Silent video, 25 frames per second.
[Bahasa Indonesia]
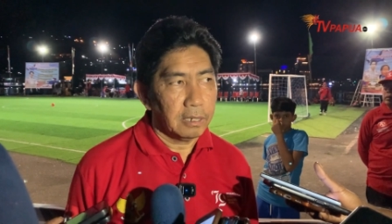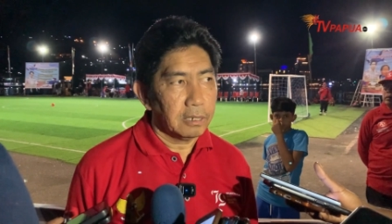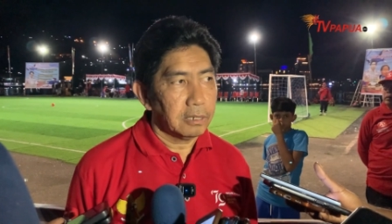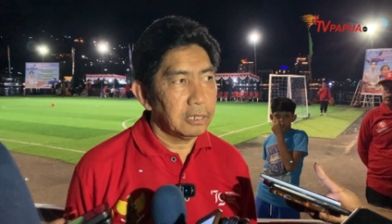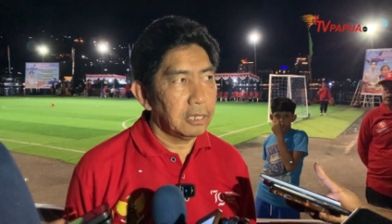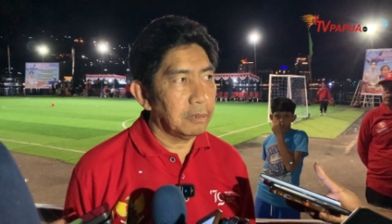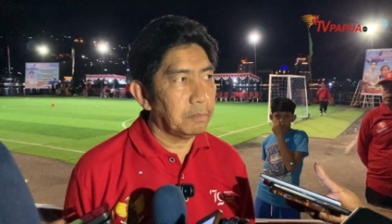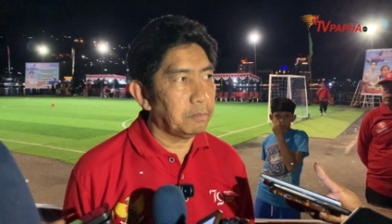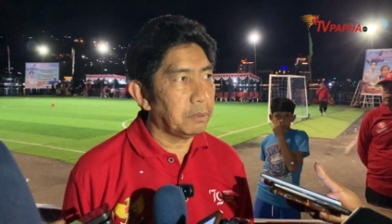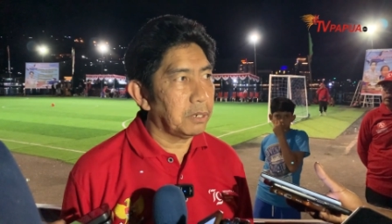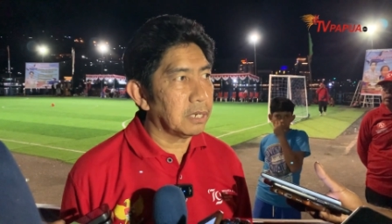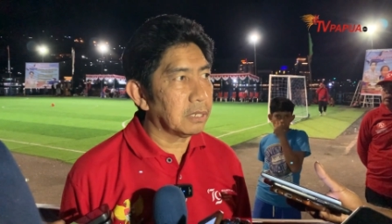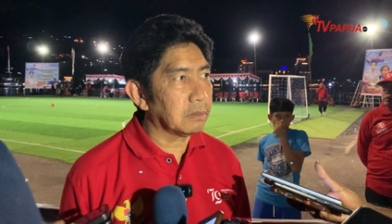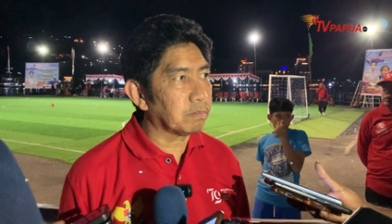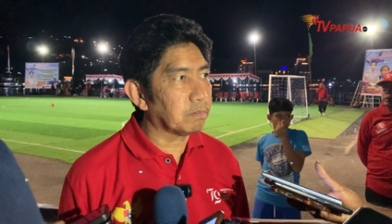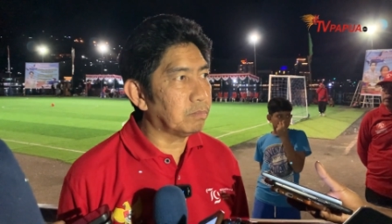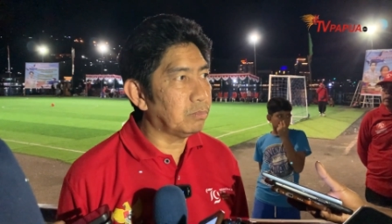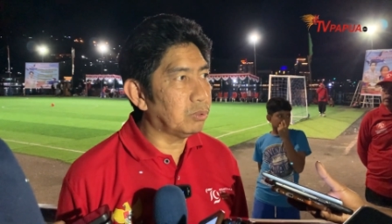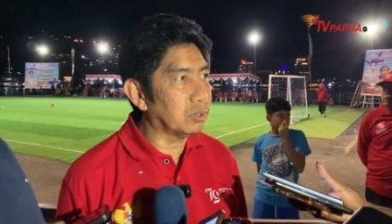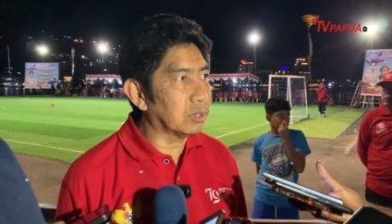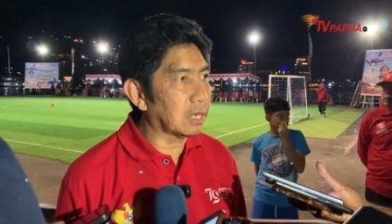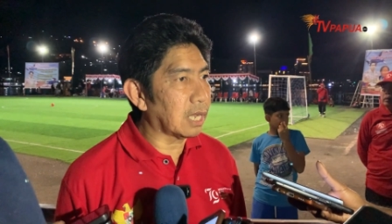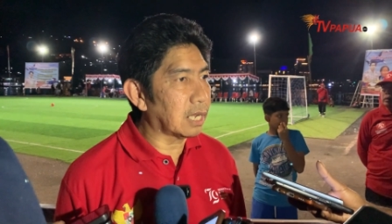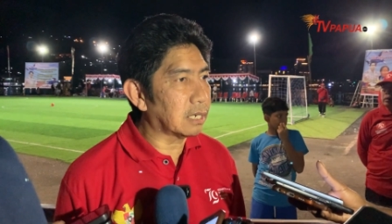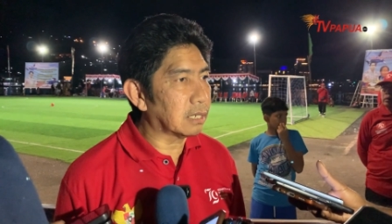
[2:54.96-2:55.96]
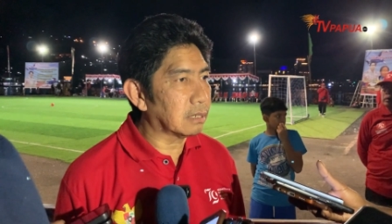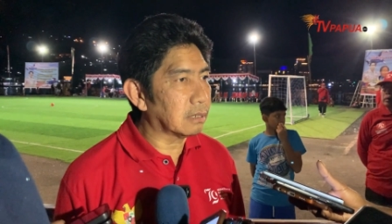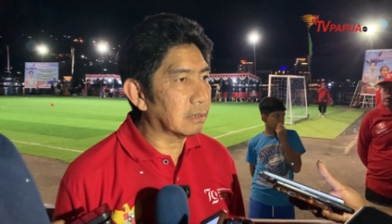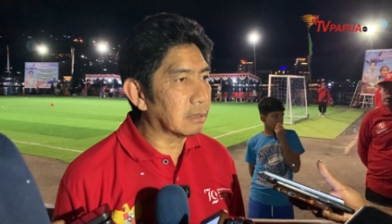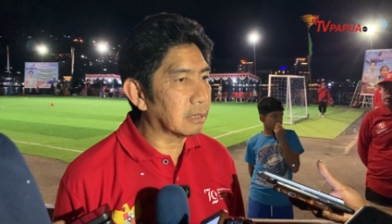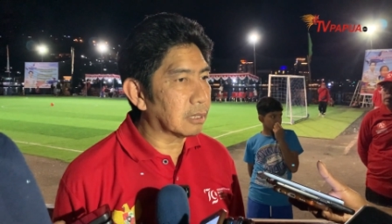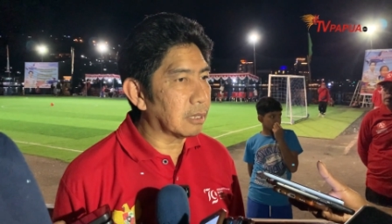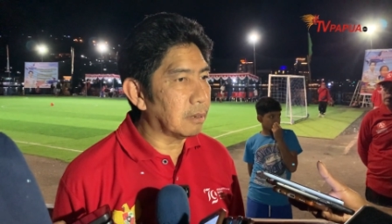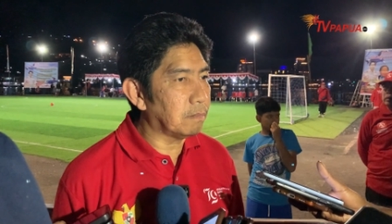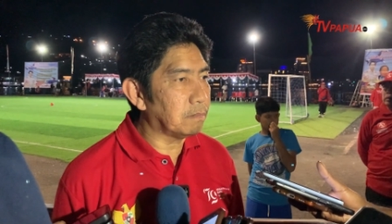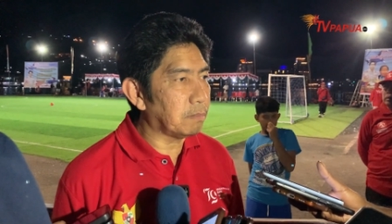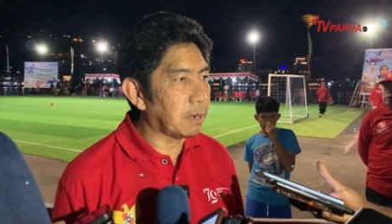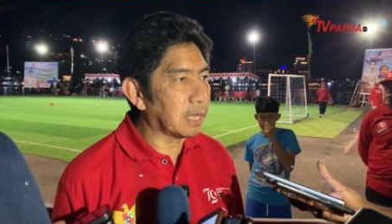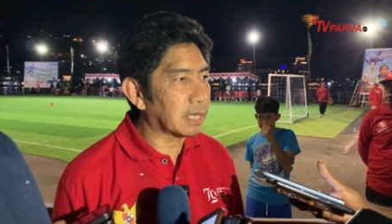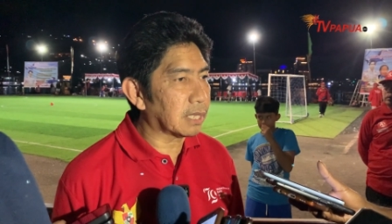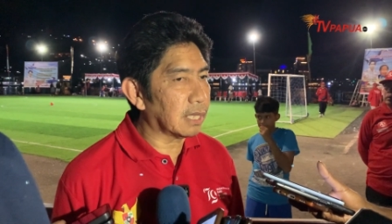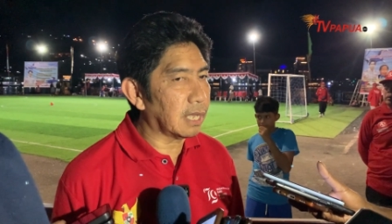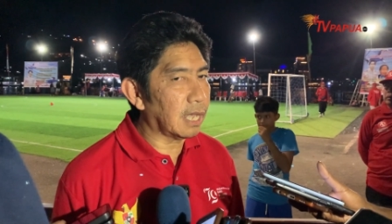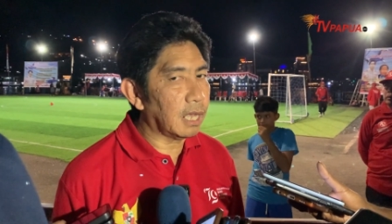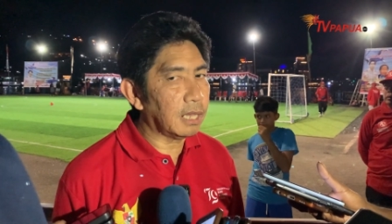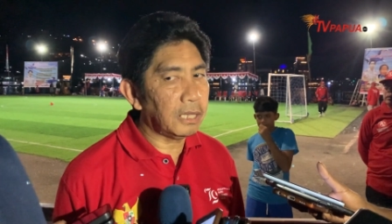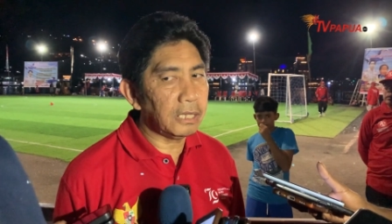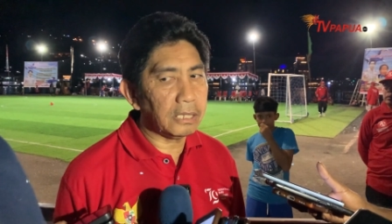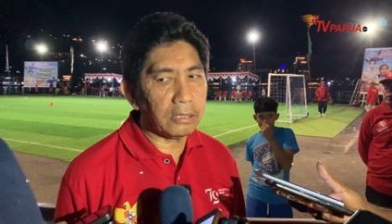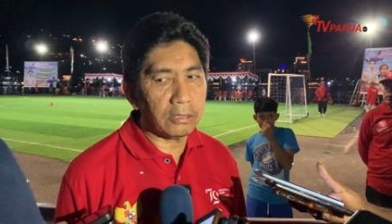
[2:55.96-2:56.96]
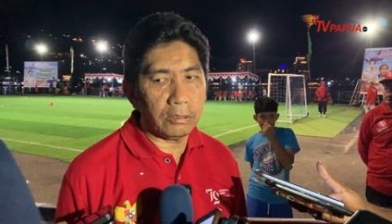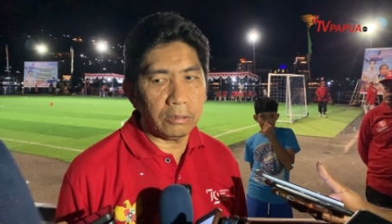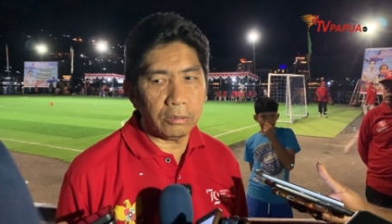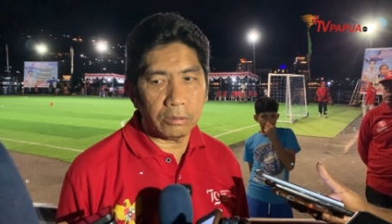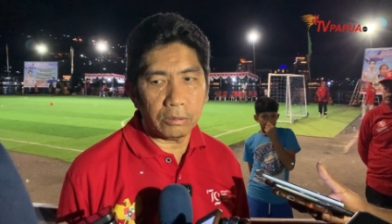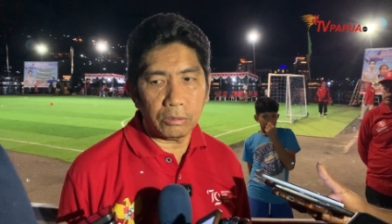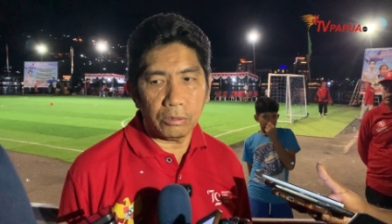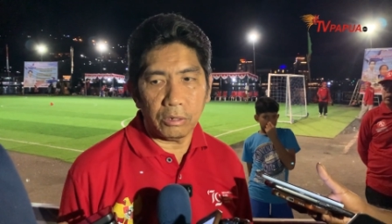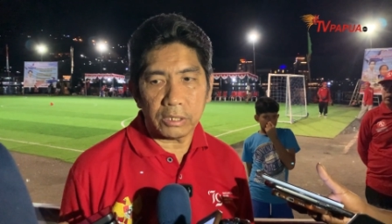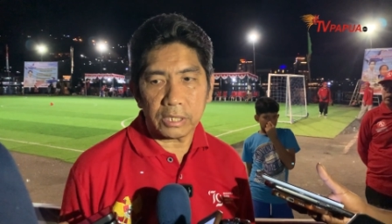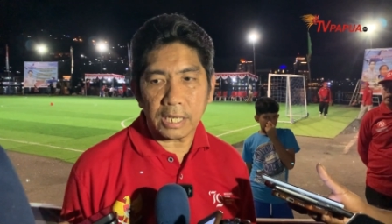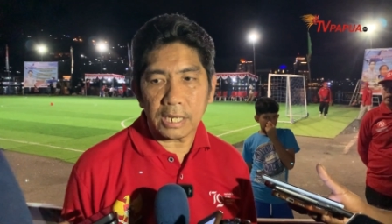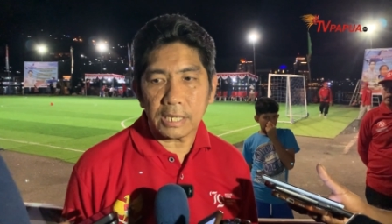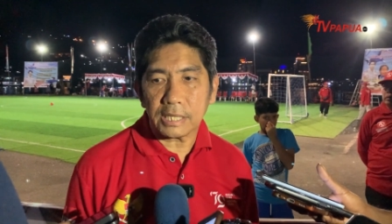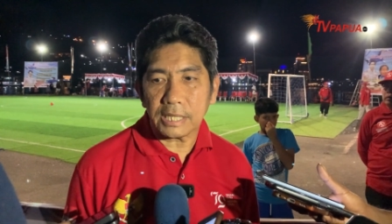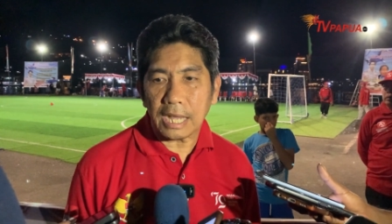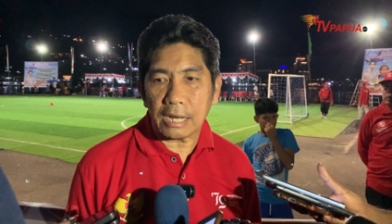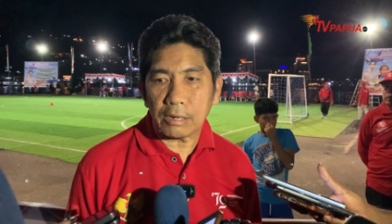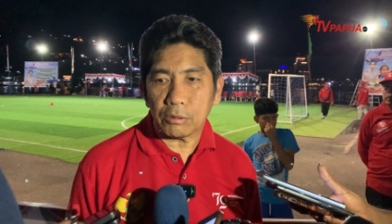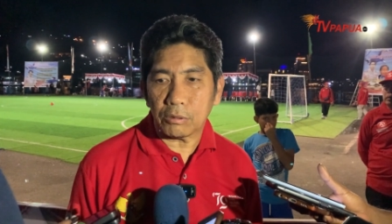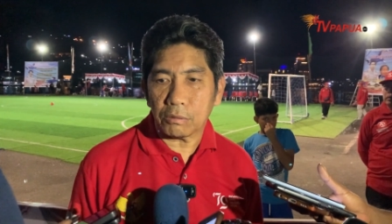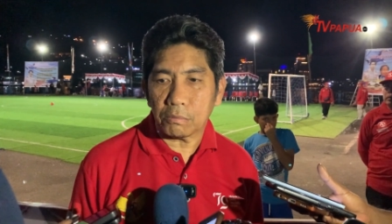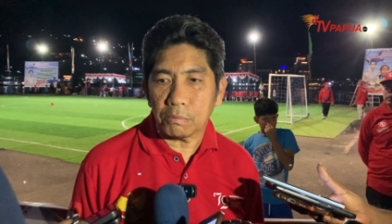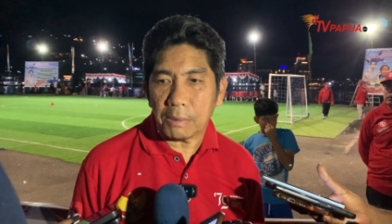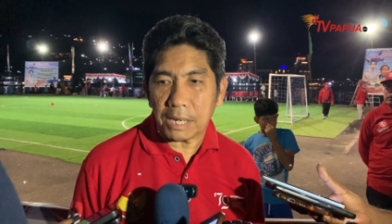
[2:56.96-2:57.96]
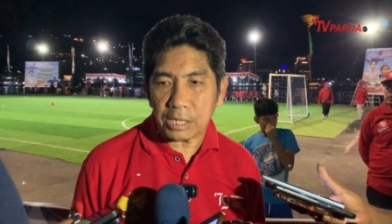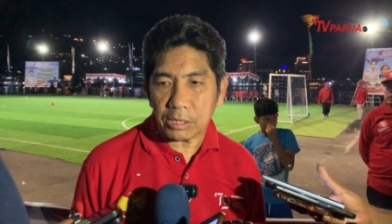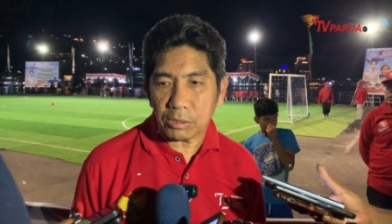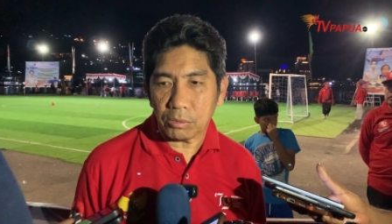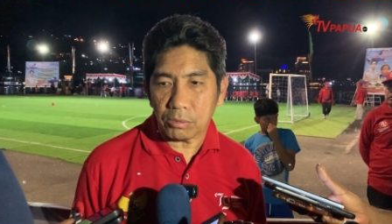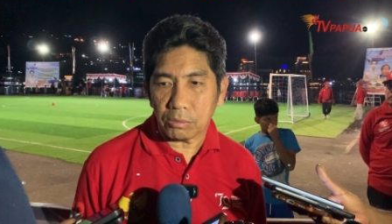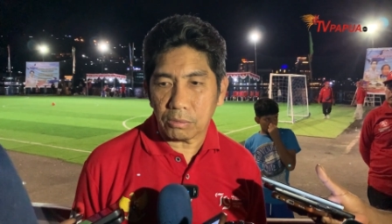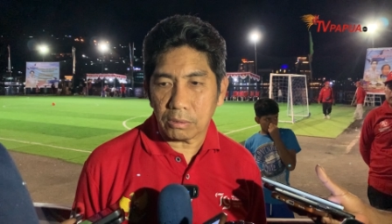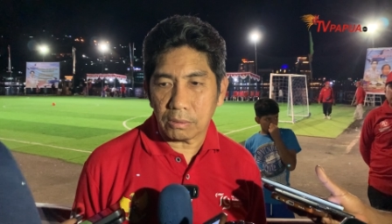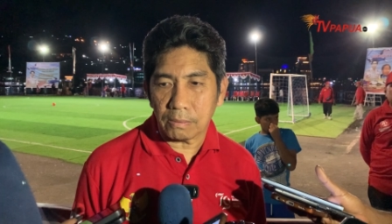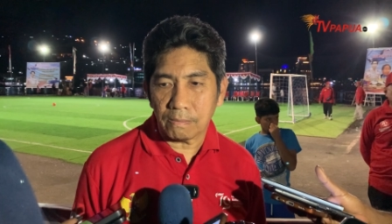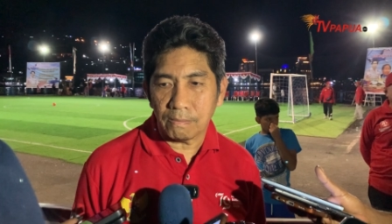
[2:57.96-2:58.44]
DPR bukan tempat elit untuk orang takut masuk.